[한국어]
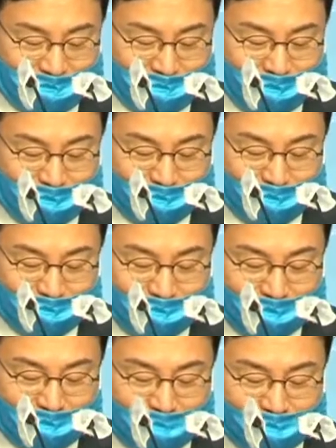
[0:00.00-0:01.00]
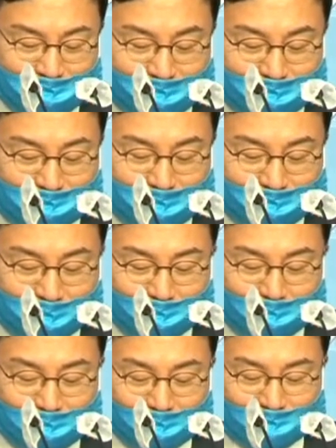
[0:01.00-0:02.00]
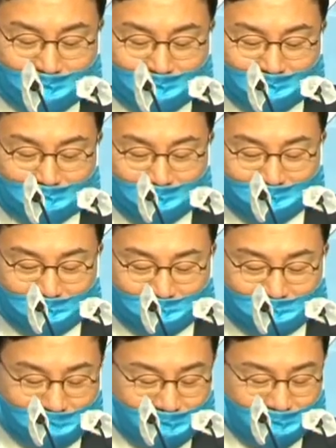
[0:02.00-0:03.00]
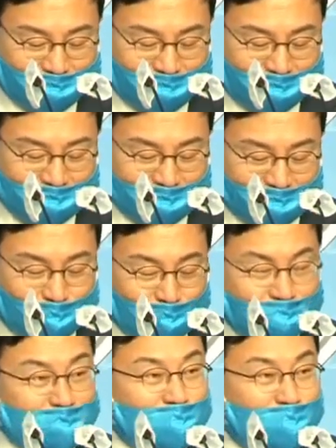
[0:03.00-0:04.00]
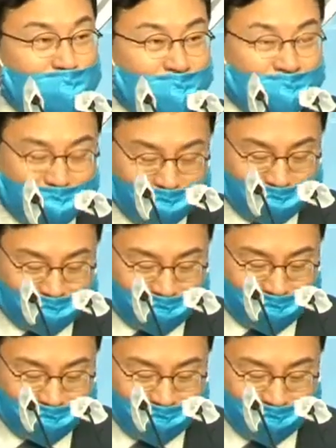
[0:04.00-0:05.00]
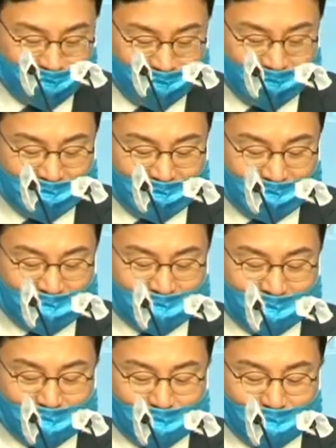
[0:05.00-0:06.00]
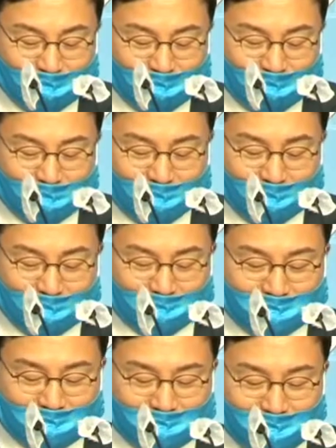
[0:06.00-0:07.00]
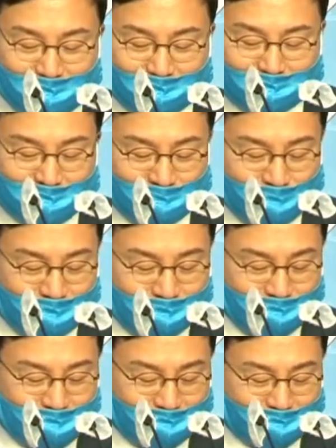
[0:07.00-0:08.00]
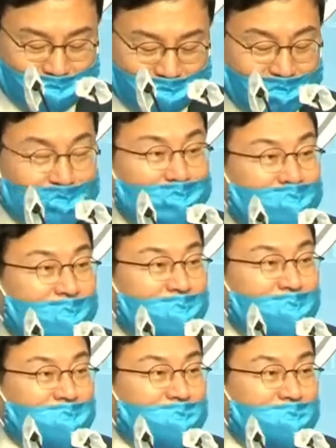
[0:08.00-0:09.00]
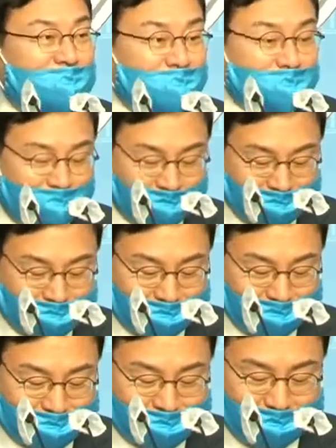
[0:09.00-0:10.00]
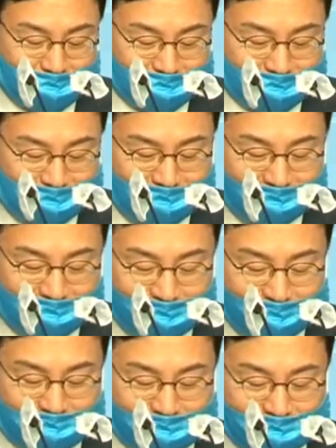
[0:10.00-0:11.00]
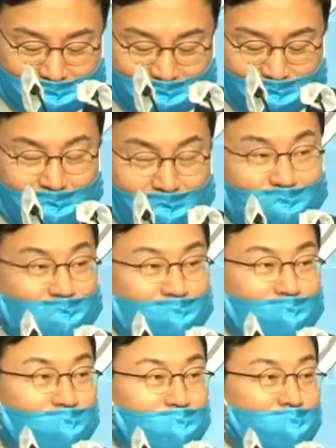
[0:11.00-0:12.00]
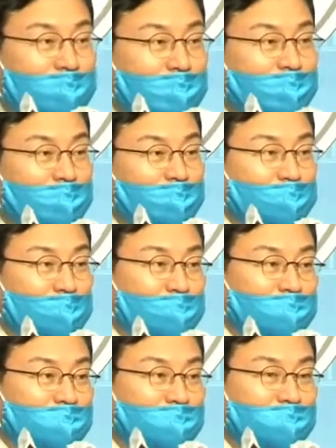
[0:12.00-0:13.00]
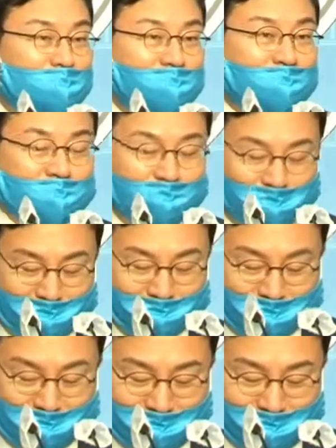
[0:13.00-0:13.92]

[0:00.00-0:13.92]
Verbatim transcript: 국민들에게 현직 국회의원의 부적절한 처신으로 보이지 않을까 노심초사하면서 이스타항공 문제 해결의 심화리를 쥐고 있는 많은 사람들을 끊임없이 만나 해결책을 구하고 또 도움을 청했습니다.